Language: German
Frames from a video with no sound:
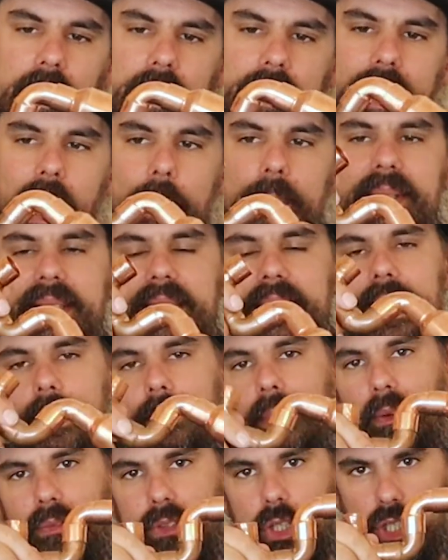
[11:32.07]
Ich habe jetzt hier
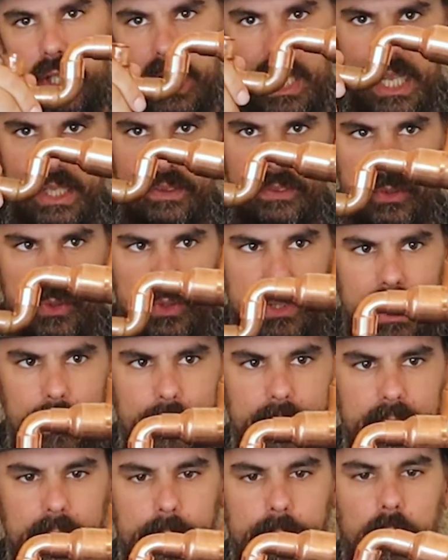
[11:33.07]
mal auf die Schnelle etwas
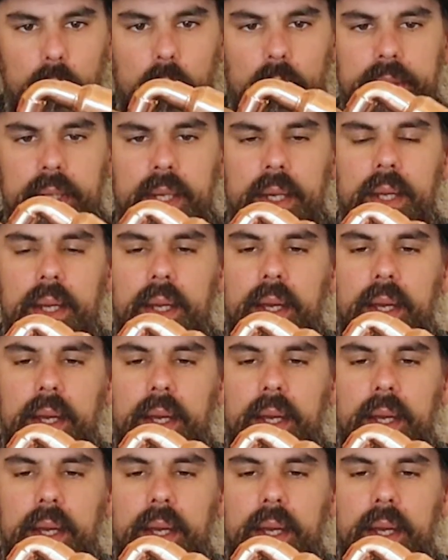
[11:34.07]
zusammengebaut,